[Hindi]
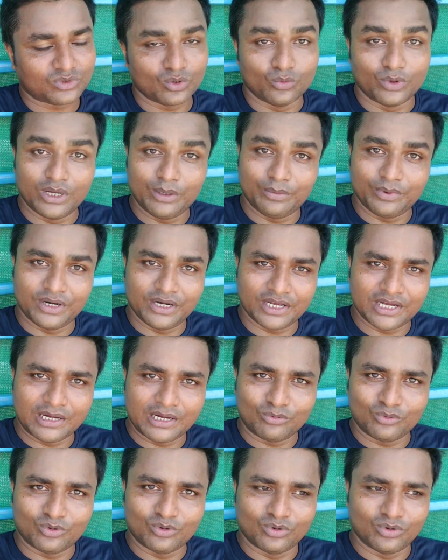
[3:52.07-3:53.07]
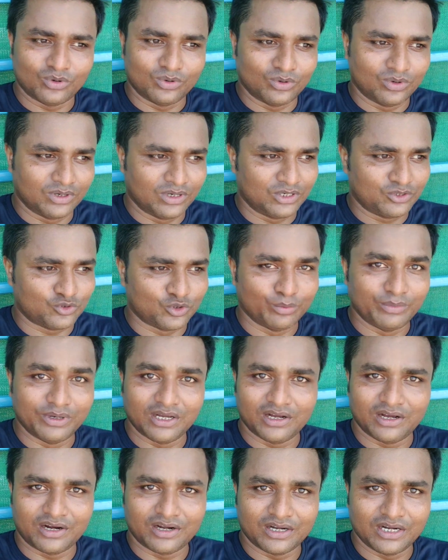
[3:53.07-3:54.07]
वही पहन के आपको
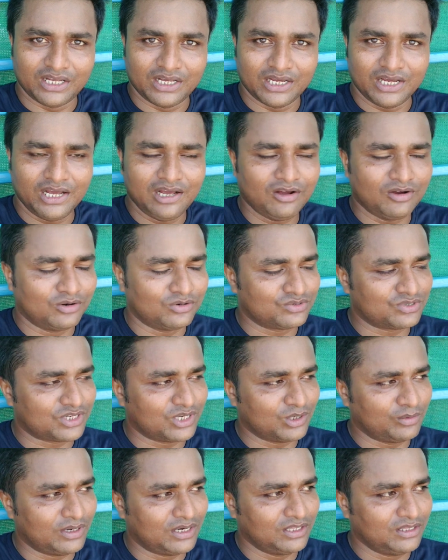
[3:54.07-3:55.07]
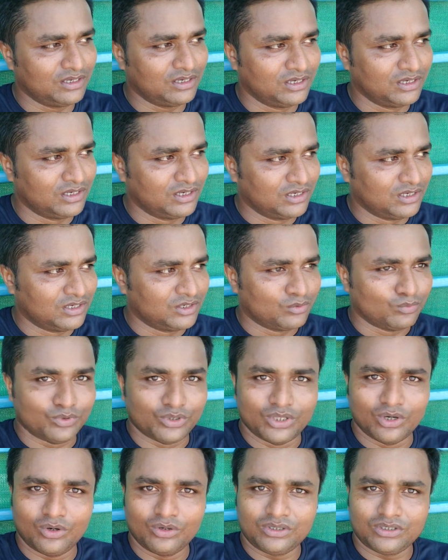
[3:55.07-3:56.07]
स्विमिंग करनी है और उसके बाद
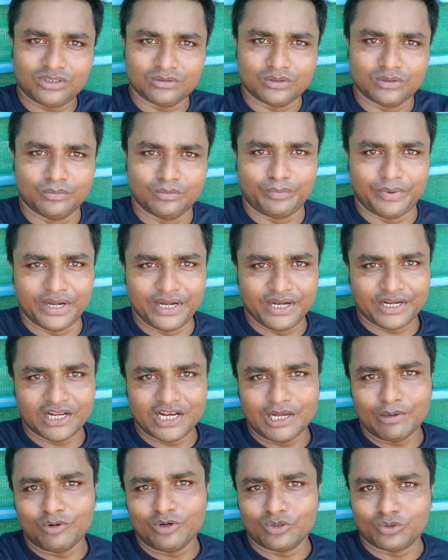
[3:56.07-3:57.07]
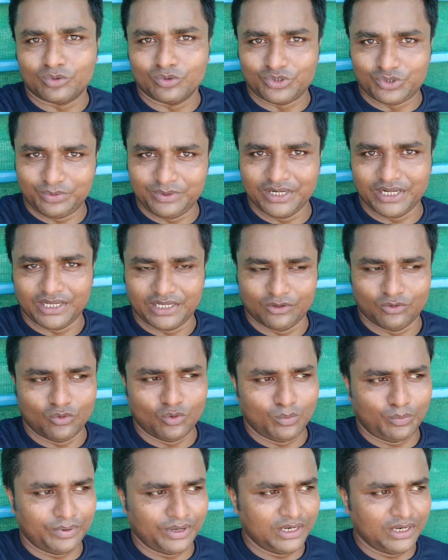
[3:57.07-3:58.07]
विदाउट पेंट के अलावा और कुछ भी नहीं
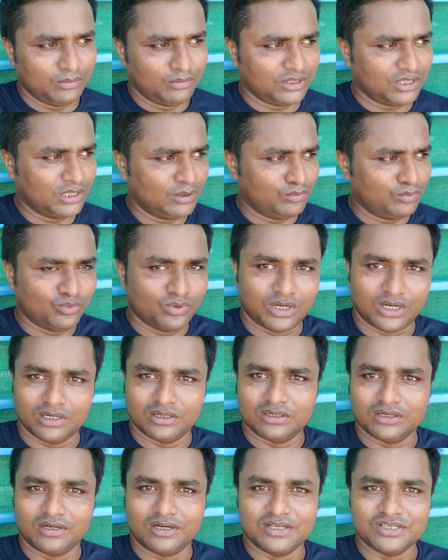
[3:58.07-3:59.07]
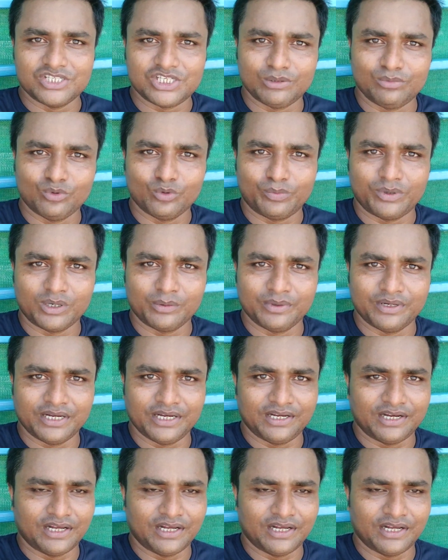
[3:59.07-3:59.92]
ओपन मतलब पूरा गंजी भी ऊपर में नहीं